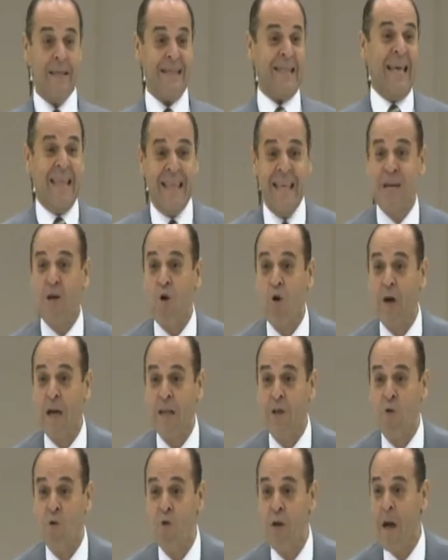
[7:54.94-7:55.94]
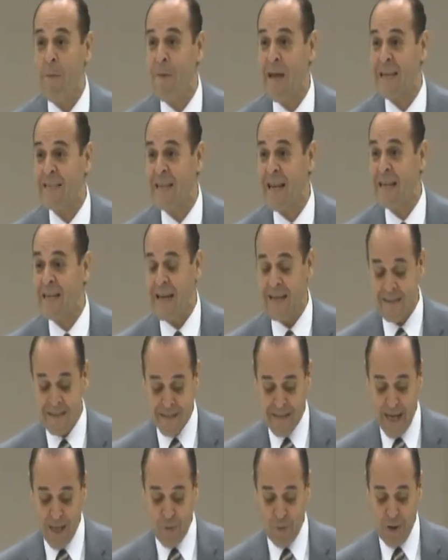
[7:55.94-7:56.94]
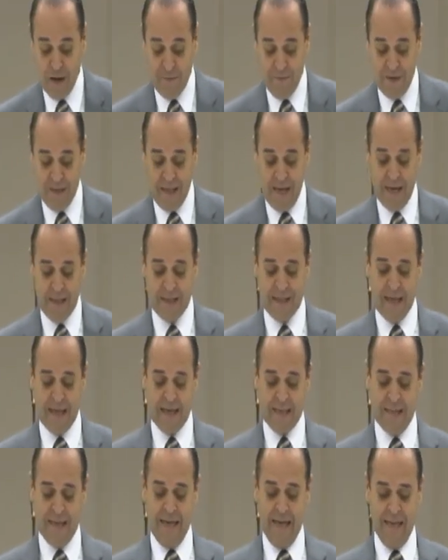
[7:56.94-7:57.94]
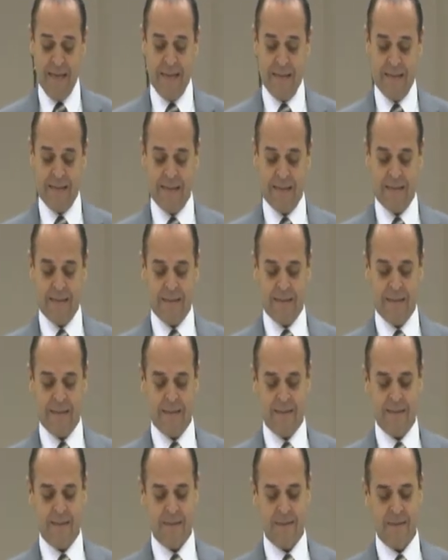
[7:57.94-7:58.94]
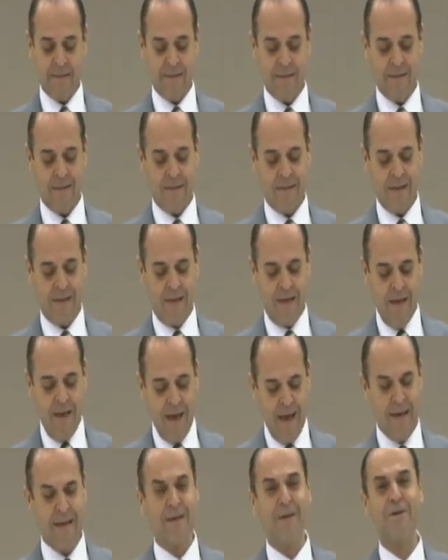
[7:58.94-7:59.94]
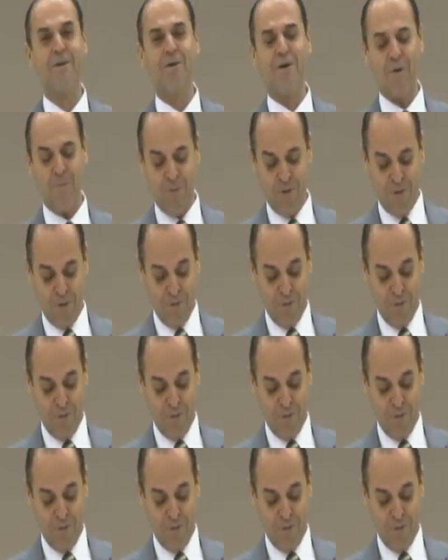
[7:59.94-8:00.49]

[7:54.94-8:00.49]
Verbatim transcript: ¿Te dijo que tú ya habías alcanzado la vida eterna? ¿Quién como